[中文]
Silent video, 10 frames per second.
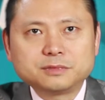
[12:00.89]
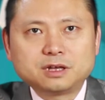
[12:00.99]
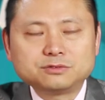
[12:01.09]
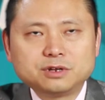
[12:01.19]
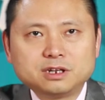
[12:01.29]
啊，
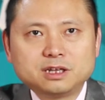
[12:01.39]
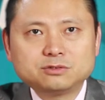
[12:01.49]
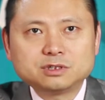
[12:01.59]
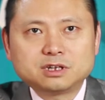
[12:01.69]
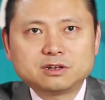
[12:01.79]
虽然它
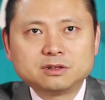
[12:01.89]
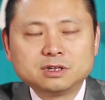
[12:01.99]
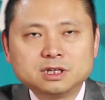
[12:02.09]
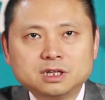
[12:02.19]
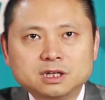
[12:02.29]
最早
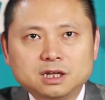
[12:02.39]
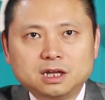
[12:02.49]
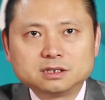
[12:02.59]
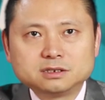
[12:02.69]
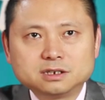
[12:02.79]

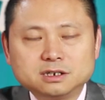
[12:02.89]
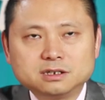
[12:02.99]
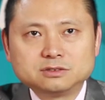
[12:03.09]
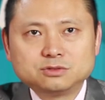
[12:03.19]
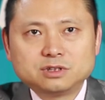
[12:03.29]
啊这
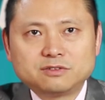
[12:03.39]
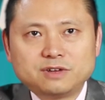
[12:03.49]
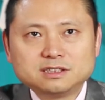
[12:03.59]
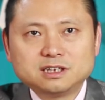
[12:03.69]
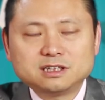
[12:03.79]
个最早
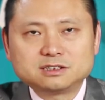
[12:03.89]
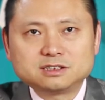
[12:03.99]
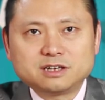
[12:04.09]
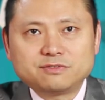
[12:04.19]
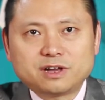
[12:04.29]
发现呢是
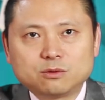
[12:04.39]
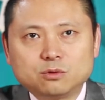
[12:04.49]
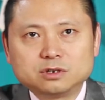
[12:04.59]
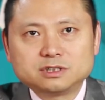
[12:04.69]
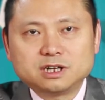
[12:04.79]
在法
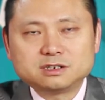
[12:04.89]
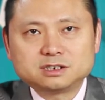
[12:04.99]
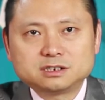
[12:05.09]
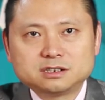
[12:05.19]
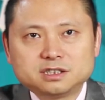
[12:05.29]
国，但
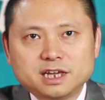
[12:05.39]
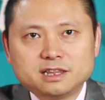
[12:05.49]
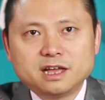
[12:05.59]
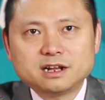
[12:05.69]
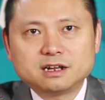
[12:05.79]
是年
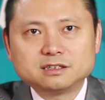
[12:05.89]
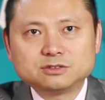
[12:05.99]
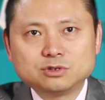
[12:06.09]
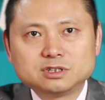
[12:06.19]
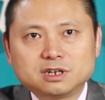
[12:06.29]
代上呢
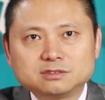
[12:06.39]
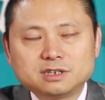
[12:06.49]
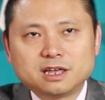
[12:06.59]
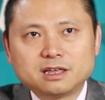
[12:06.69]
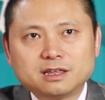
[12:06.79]
最早
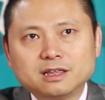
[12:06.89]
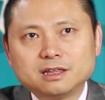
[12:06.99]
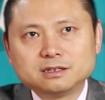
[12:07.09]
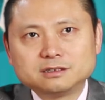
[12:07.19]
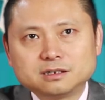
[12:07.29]
在
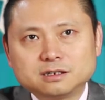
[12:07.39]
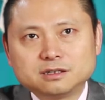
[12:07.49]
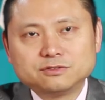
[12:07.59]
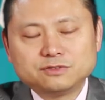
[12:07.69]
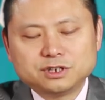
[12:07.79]
这个
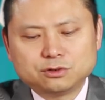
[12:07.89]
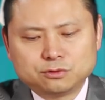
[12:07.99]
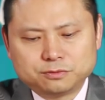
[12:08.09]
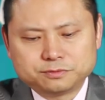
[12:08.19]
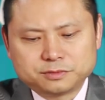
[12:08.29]
非
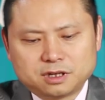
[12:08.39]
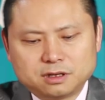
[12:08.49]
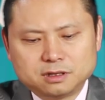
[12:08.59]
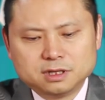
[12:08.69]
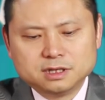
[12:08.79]
洲啊。
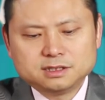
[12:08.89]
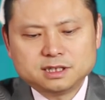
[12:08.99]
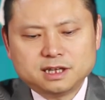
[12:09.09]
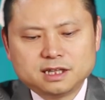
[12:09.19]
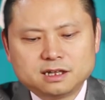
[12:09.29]

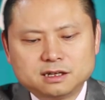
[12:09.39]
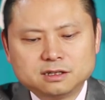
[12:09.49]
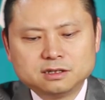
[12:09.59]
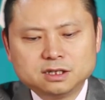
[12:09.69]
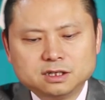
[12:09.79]
现在呢，
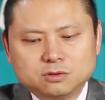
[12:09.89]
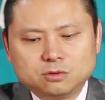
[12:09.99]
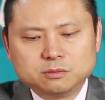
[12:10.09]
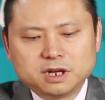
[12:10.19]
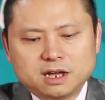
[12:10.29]

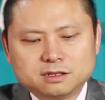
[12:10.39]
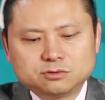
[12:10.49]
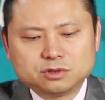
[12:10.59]
我们看呢